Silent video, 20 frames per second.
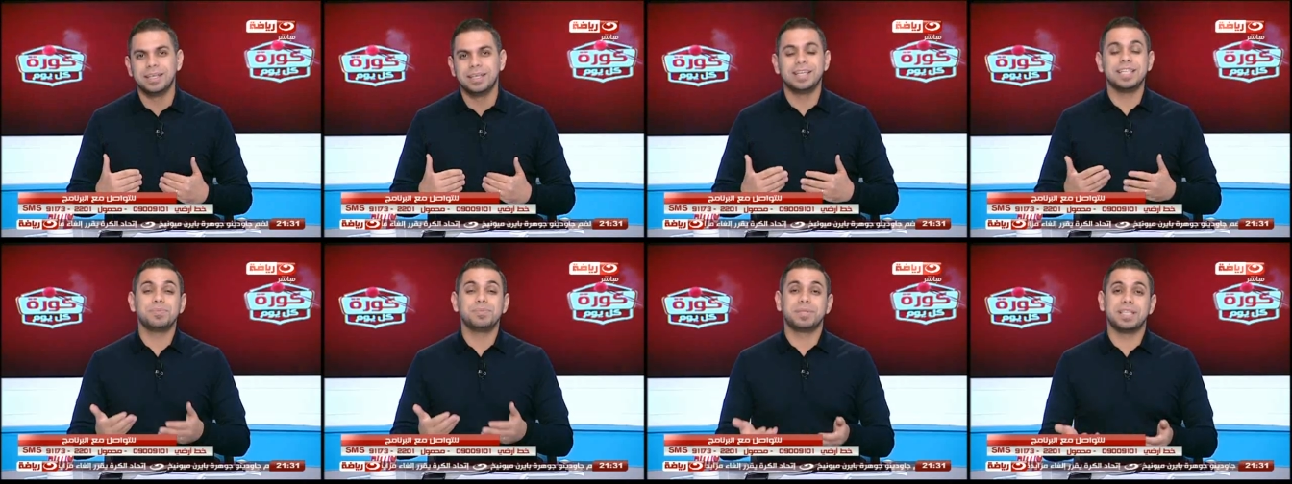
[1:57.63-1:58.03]

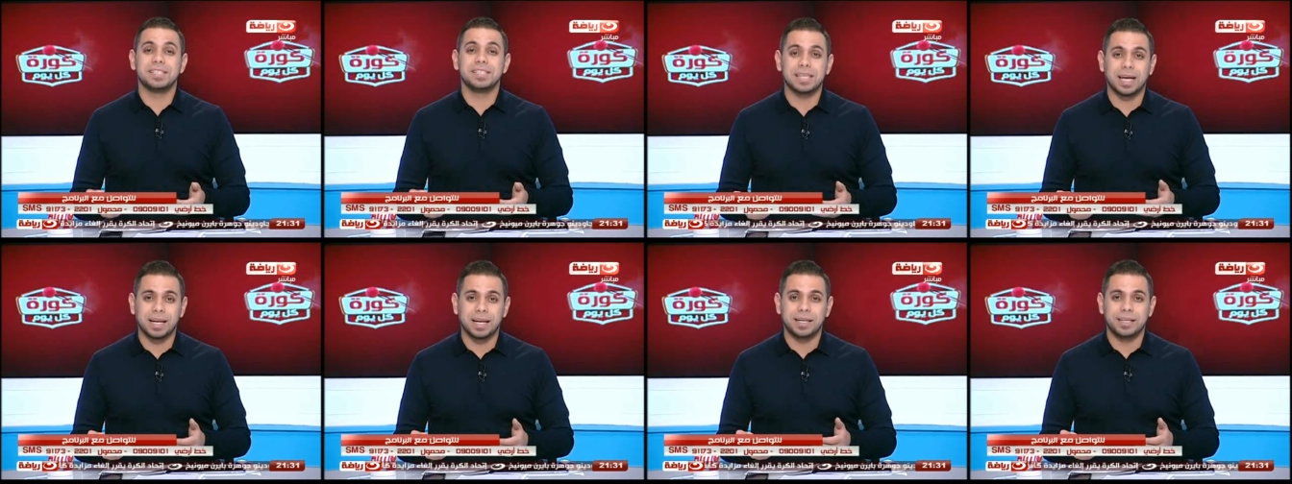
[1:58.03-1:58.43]
الناس
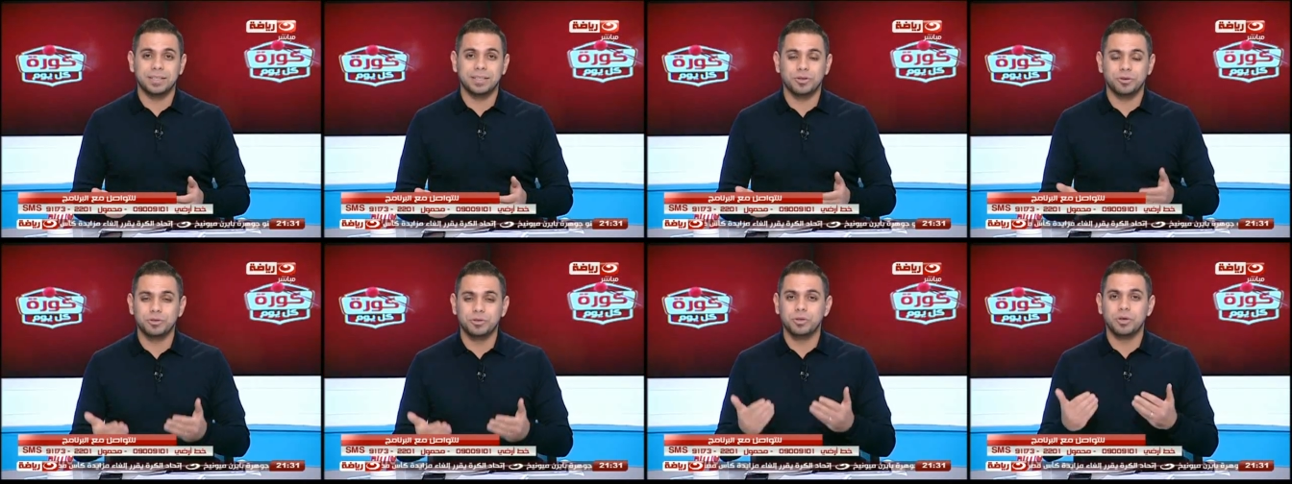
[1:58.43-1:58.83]
بتزعل
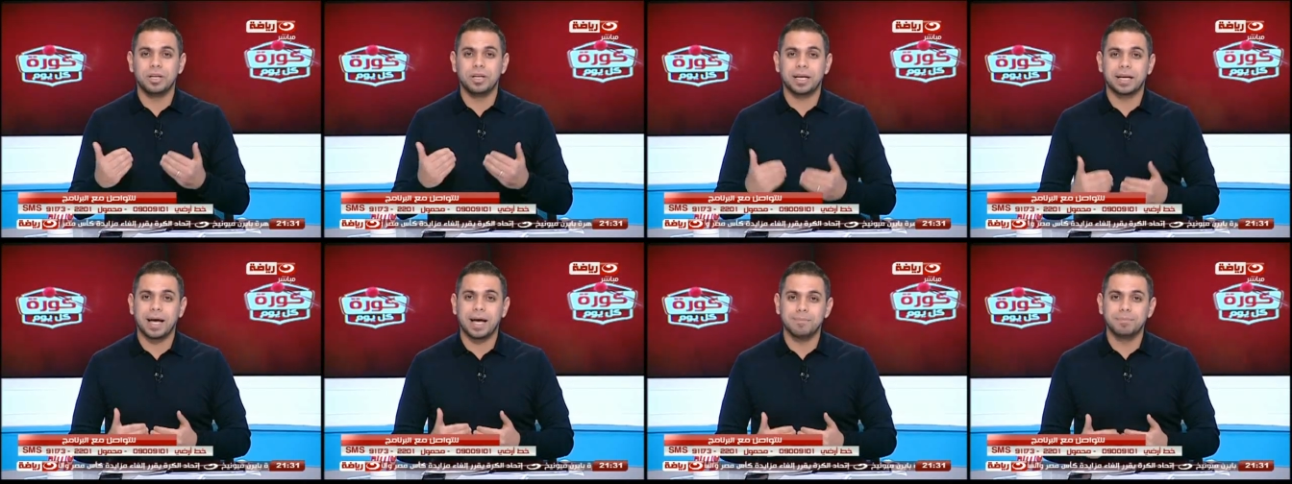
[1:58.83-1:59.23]
يقعد
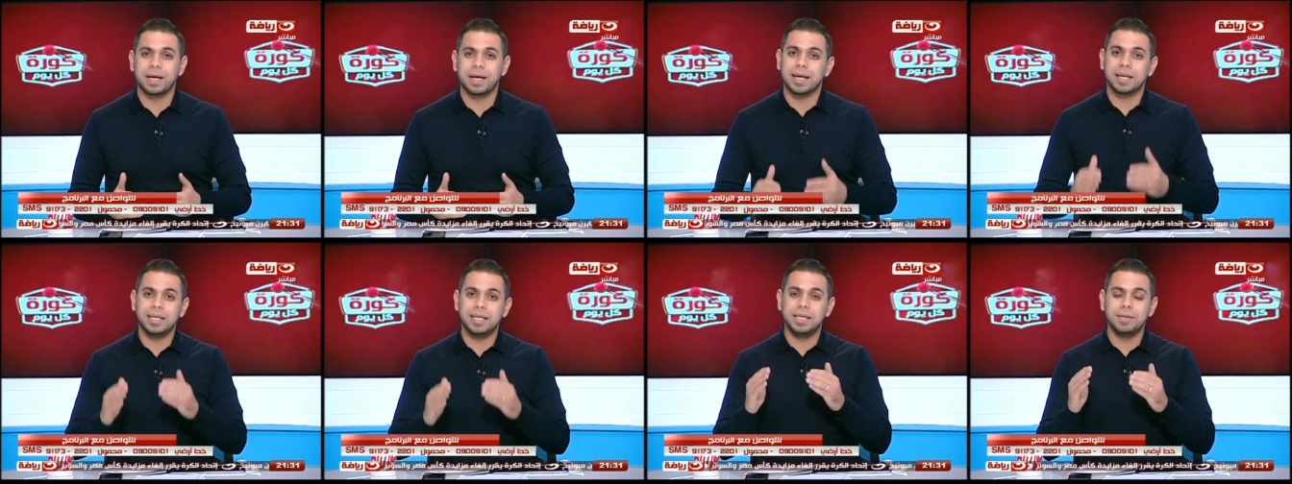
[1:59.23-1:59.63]
يقول لك يا عم
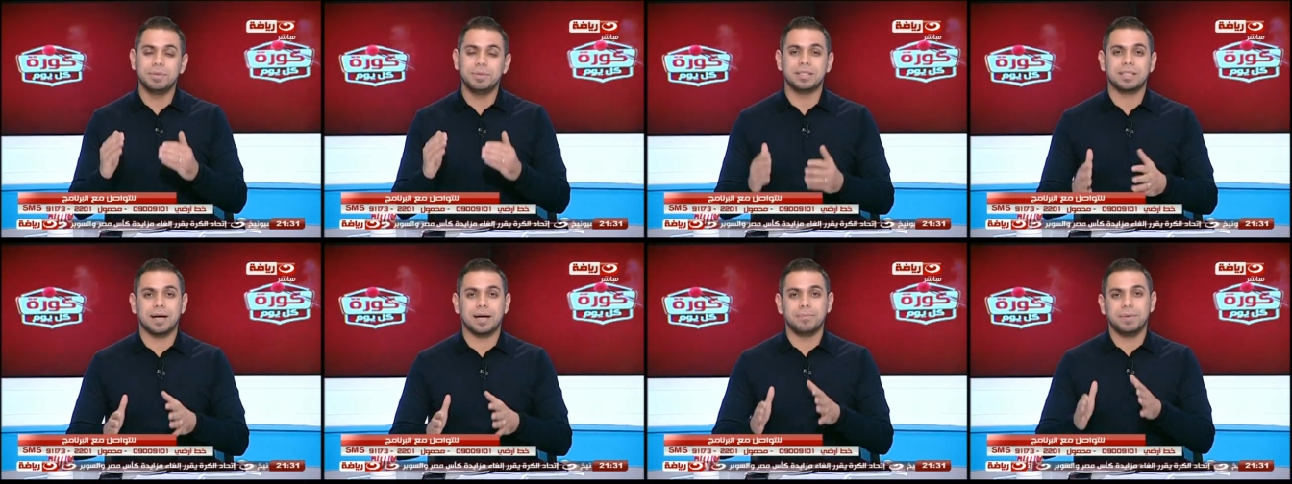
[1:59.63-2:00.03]
كريم
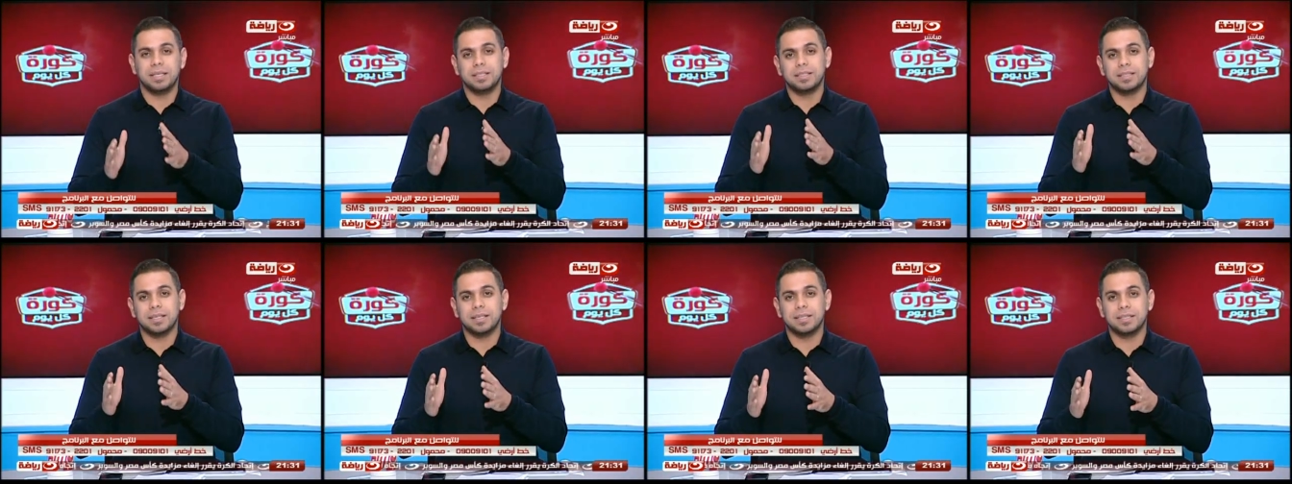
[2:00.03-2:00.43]
انت
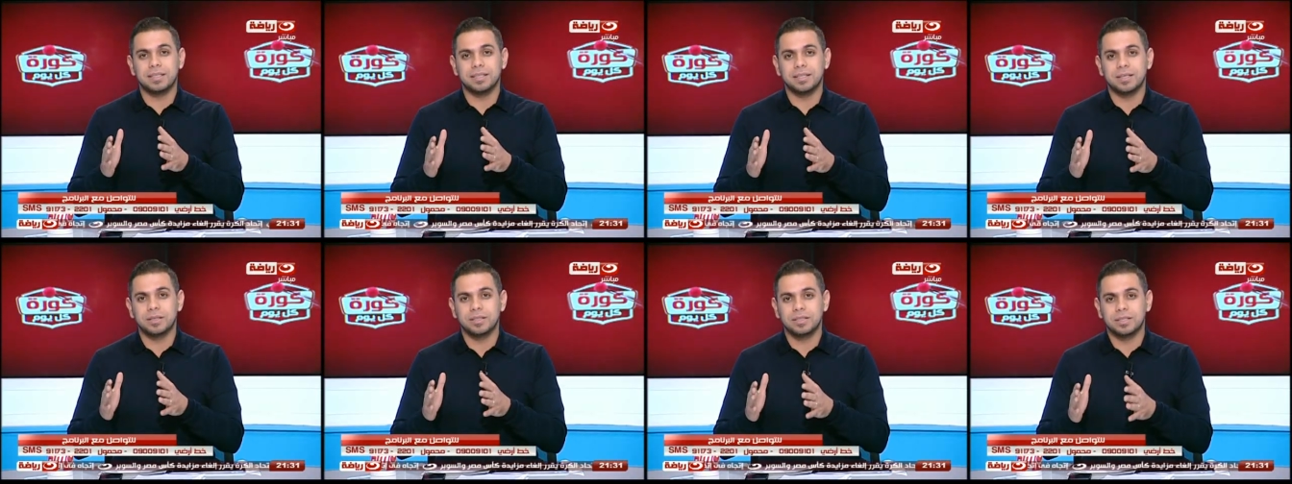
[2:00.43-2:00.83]
عمال
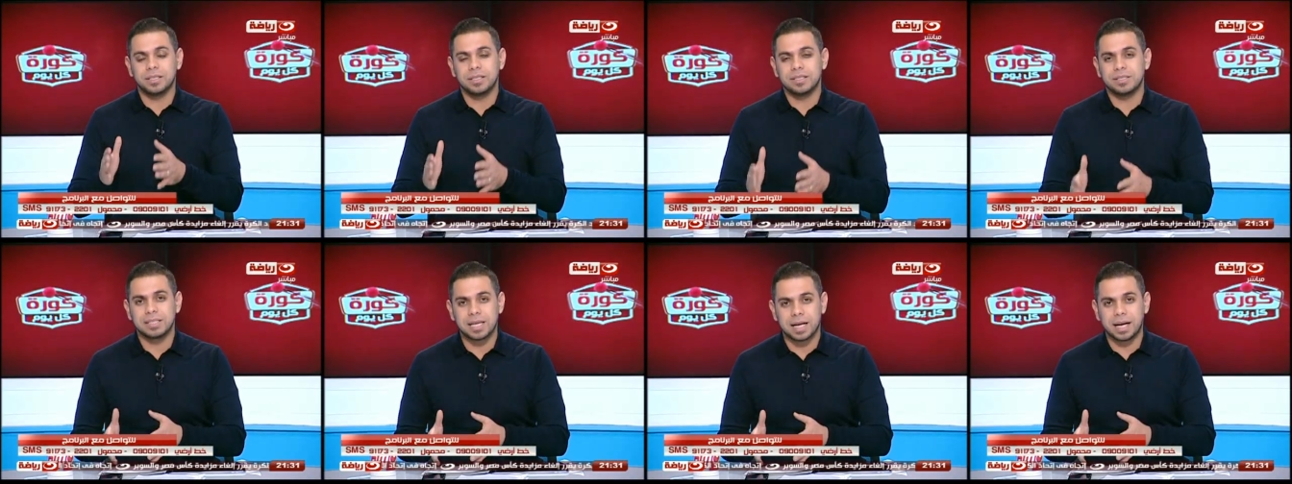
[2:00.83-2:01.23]

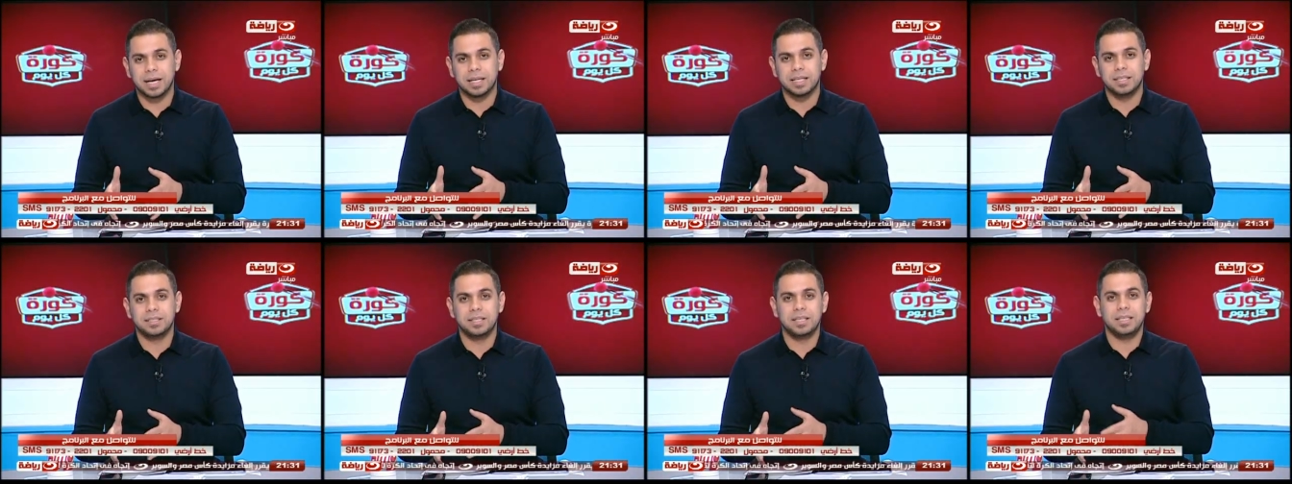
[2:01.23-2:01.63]

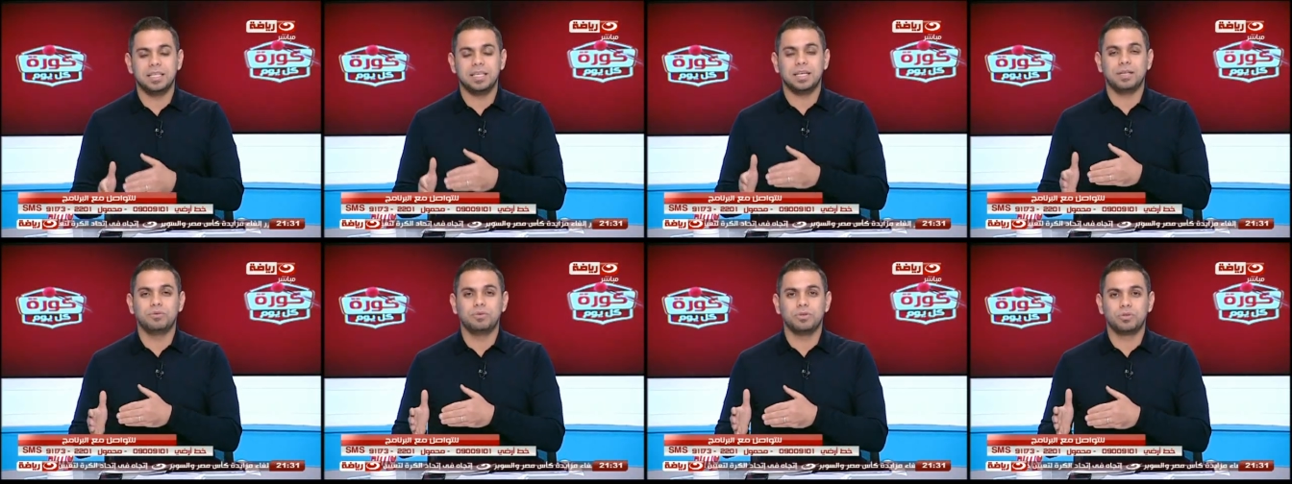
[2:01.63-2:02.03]
تسخن
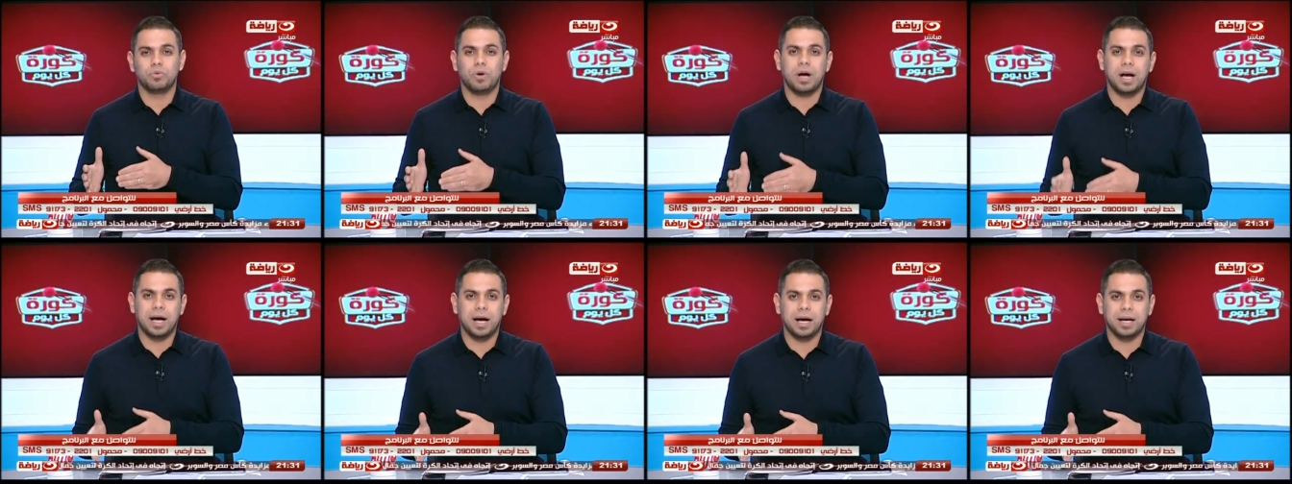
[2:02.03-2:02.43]
الدنيا
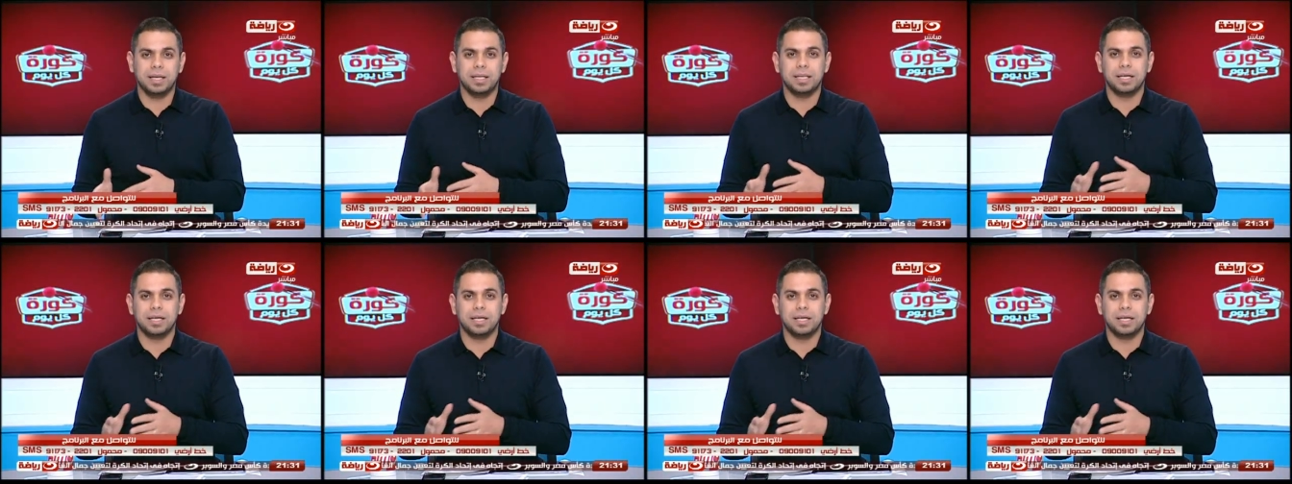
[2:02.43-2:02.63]
وتوقع